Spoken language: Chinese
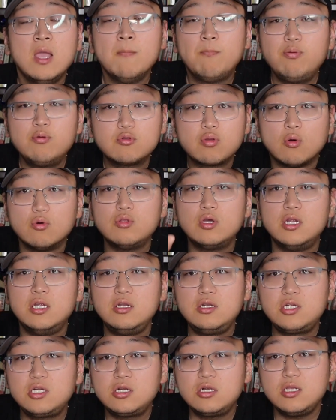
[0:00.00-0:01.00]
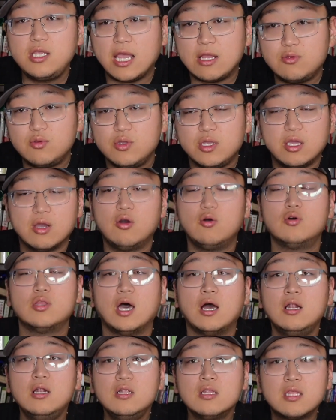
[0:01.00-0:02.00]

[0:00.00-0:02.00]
不同的人吃下去以后呢，